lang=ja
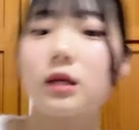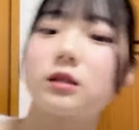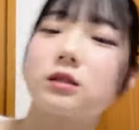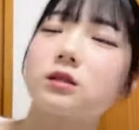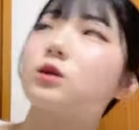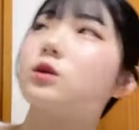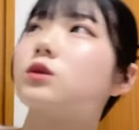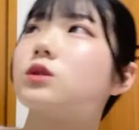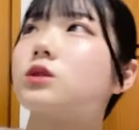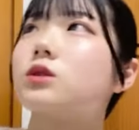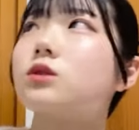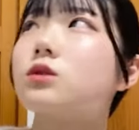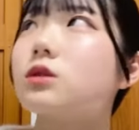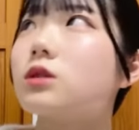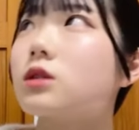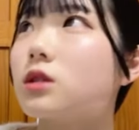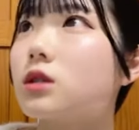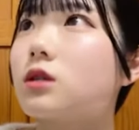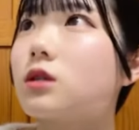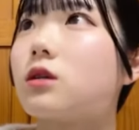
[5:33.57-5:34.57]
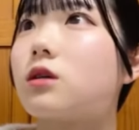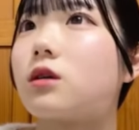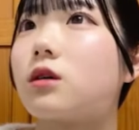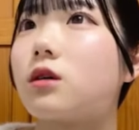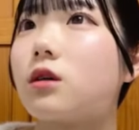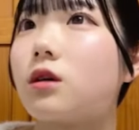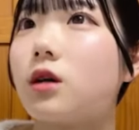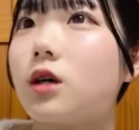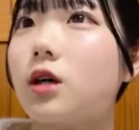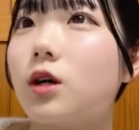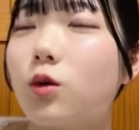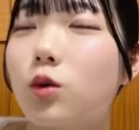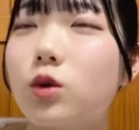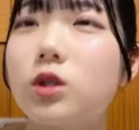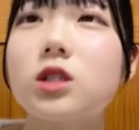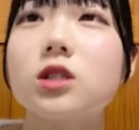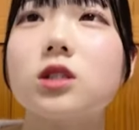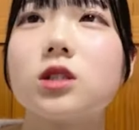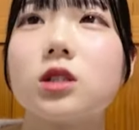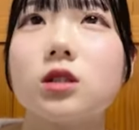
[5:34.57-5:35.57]
そうそんでお
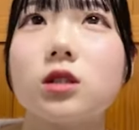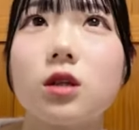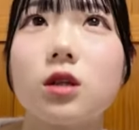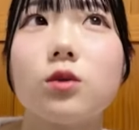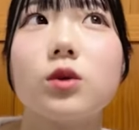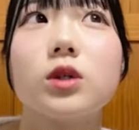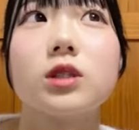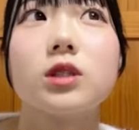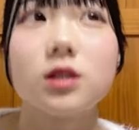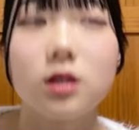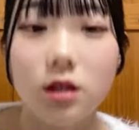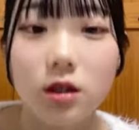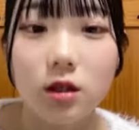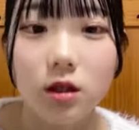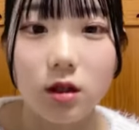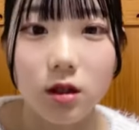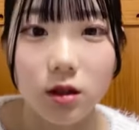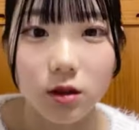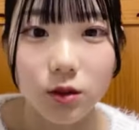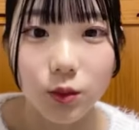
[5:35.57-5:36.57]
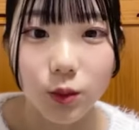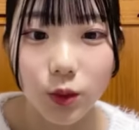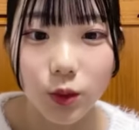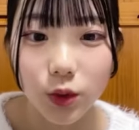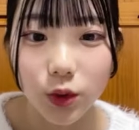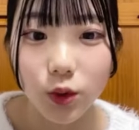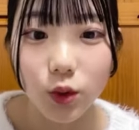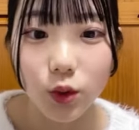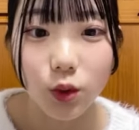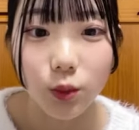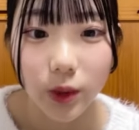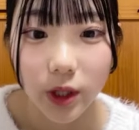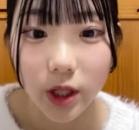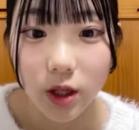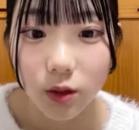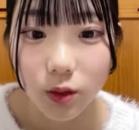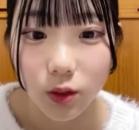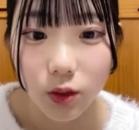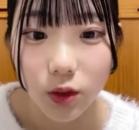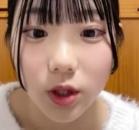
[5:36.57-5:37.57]
兄ちゃんに電話したらあのもう兵庫も
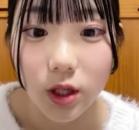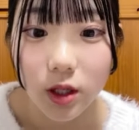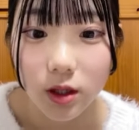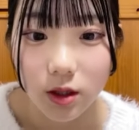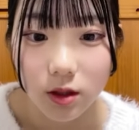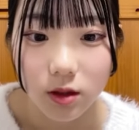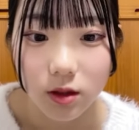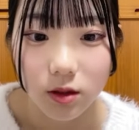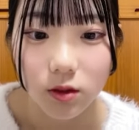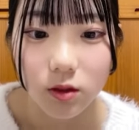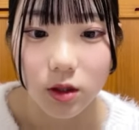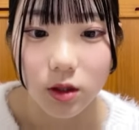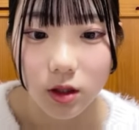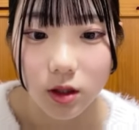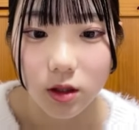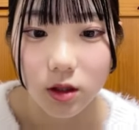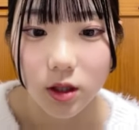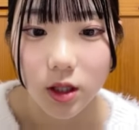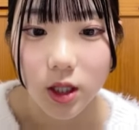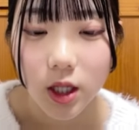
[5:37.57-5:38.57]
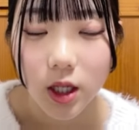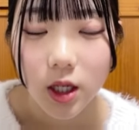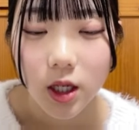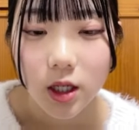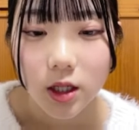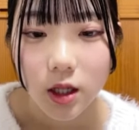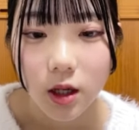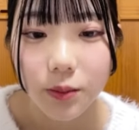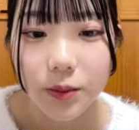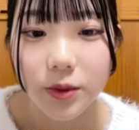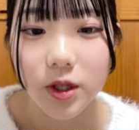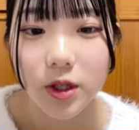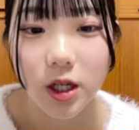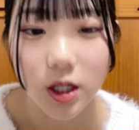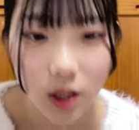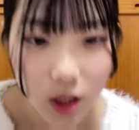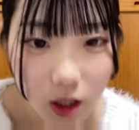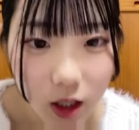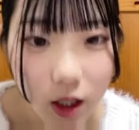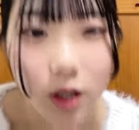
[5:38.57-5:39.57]
結構揺れたって言うから多分
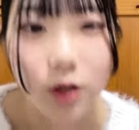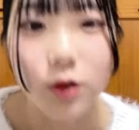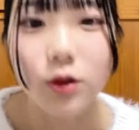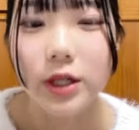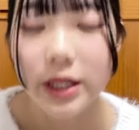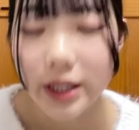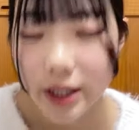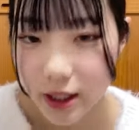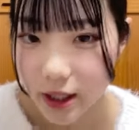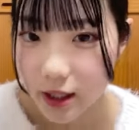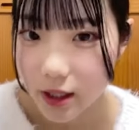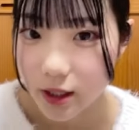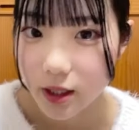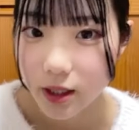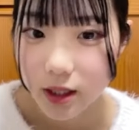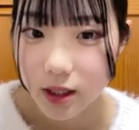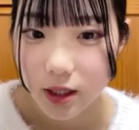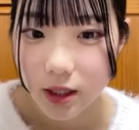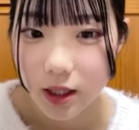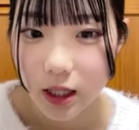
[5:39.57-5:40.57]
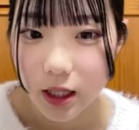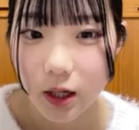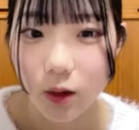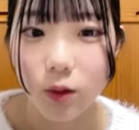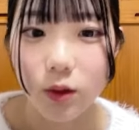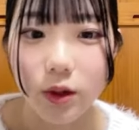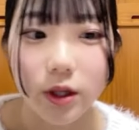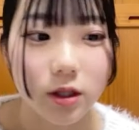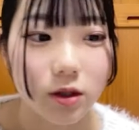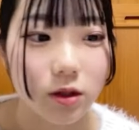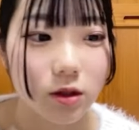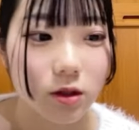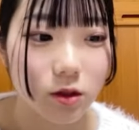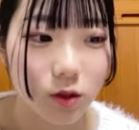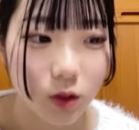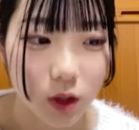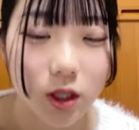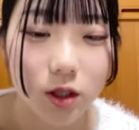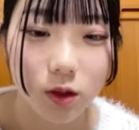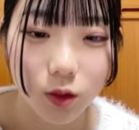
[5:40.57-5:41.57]
神奈川より名古屋
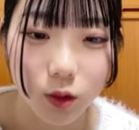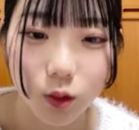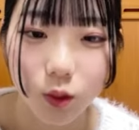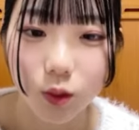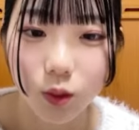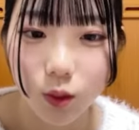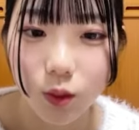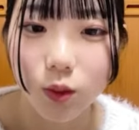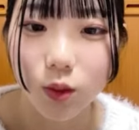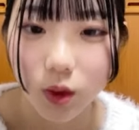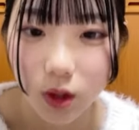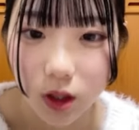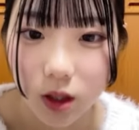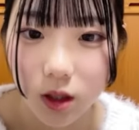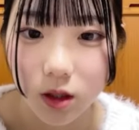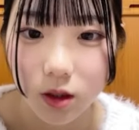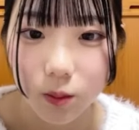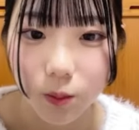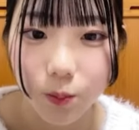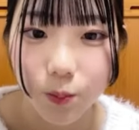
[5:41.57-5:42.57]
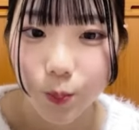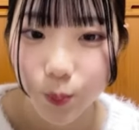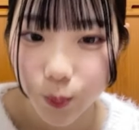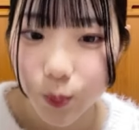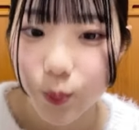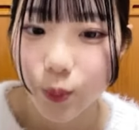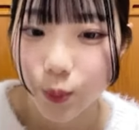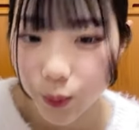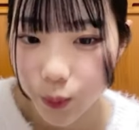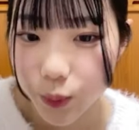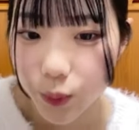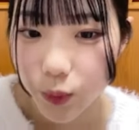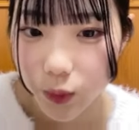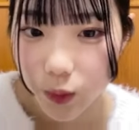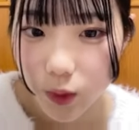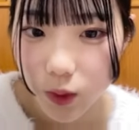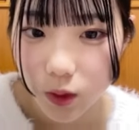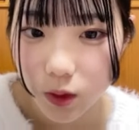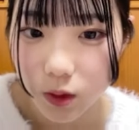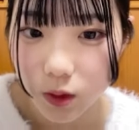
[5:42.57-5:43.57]
とか兵庫の方が
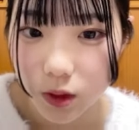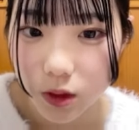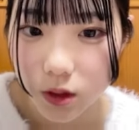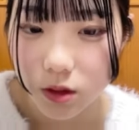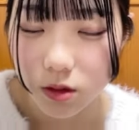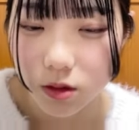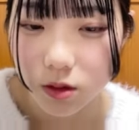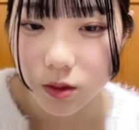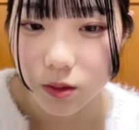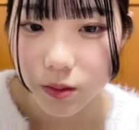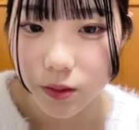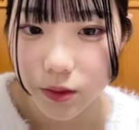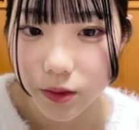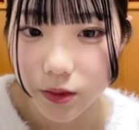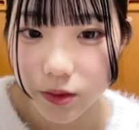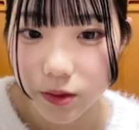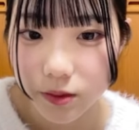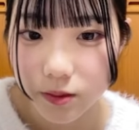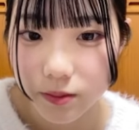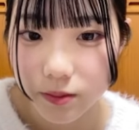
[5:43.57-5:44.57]
揺れてると思う